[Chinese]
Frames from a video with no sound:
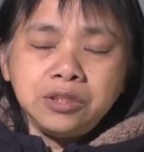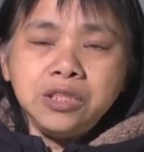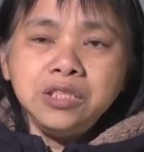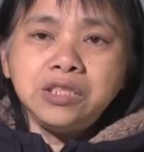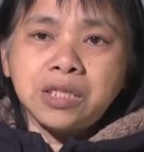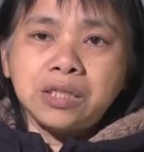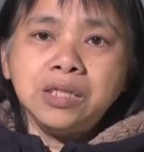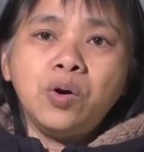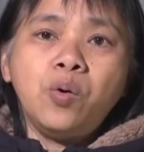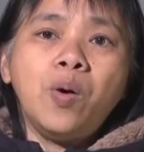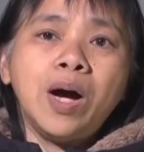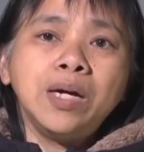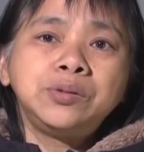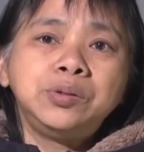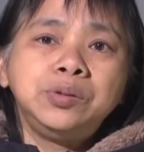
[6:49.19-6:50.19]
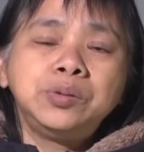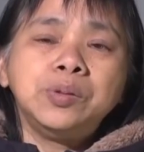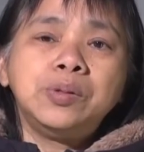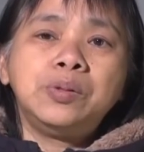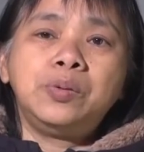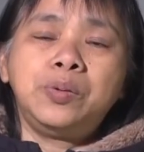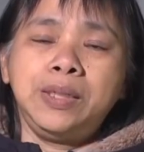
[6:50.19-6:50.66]
听神的话去
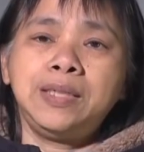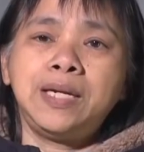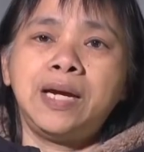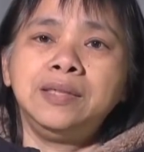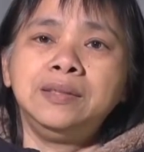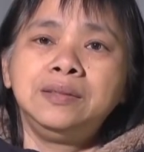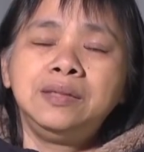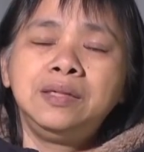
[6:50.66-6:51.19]
做悔改，